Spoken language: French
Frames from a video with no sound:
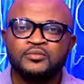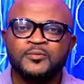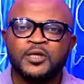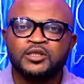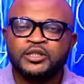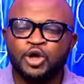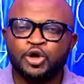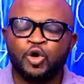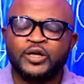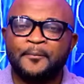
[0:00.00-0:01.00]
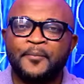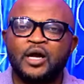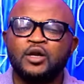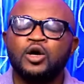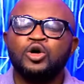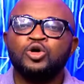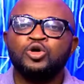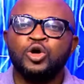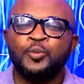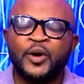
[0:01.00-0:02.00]
celui qu'on appelle
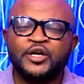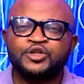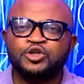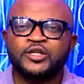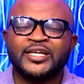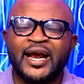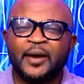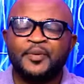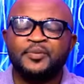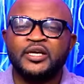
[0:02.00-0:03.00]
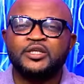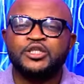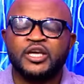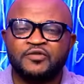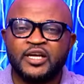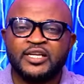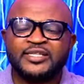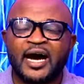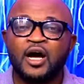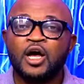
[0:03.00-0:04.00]
le président de la République, chef de
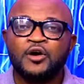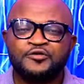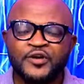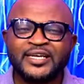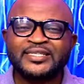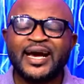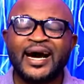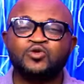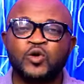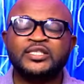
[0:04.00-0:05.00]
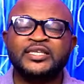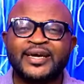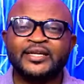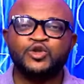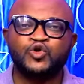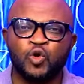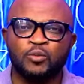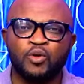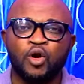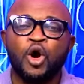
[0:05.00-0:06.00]
l'État, Félix Antoine Tshisekedi
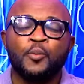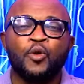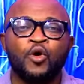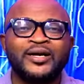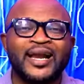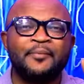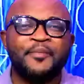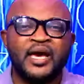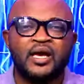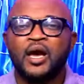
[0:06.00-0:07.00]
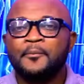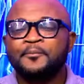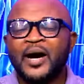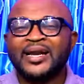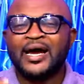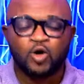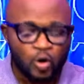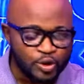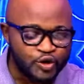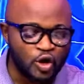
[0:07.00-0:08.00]
Tulombo, proclamé par la
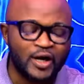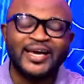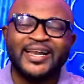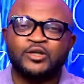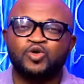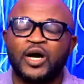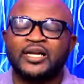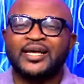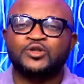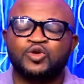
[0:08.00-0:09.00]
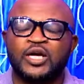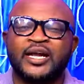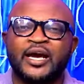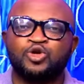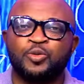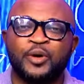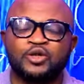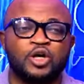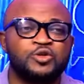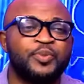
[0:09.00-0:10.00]
Commission électorale nationale
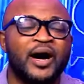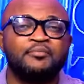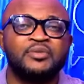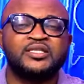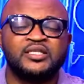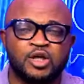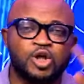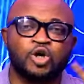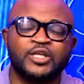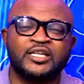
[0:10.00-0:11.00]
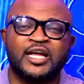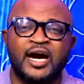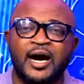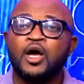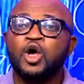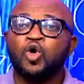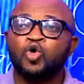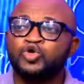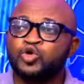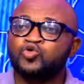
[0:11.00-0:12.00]
indépendante par M. Corneille Nanga,
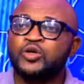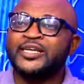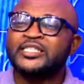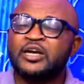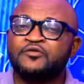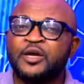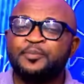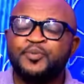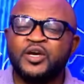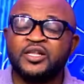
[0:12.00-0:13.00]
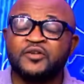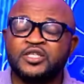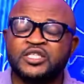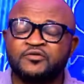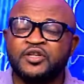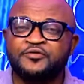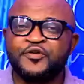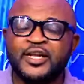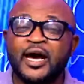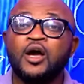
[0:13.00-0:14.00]
aujourd'hui le chef chefs de
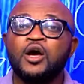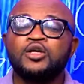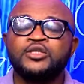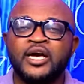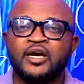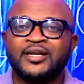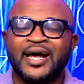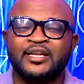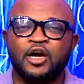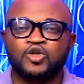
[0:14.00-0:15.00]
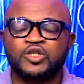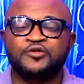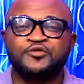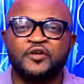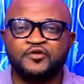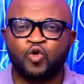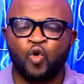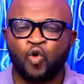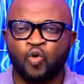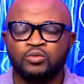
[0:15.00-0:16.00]
file de l'Alliance Fleuve Congo.